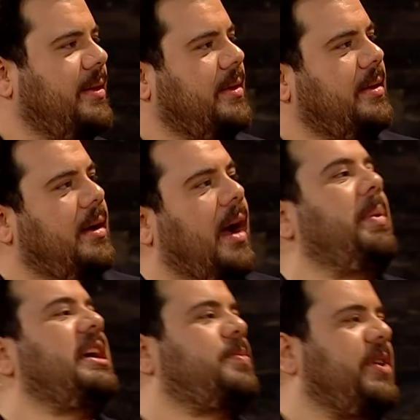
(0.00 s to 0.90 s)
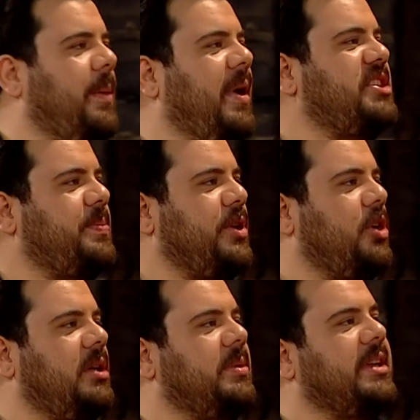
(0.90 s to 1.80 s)
geldi. Ama hiç böyle yabancı biri
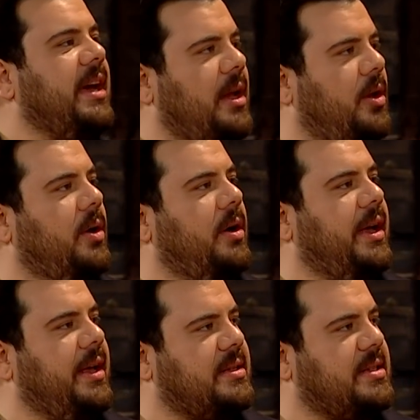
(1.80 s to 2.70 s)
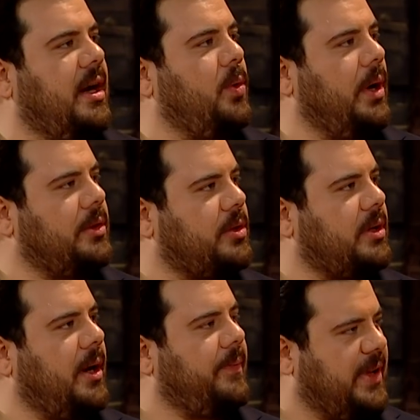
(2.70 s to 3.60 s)
yollamadı. Hello, AS, I want to
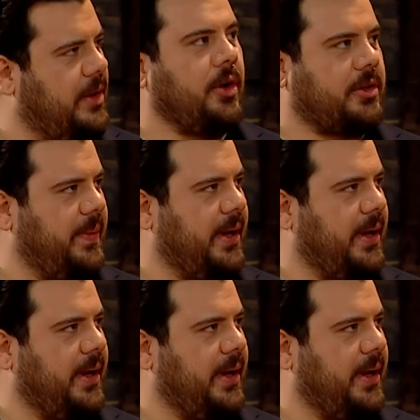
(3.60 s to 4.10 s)
come falan yok değil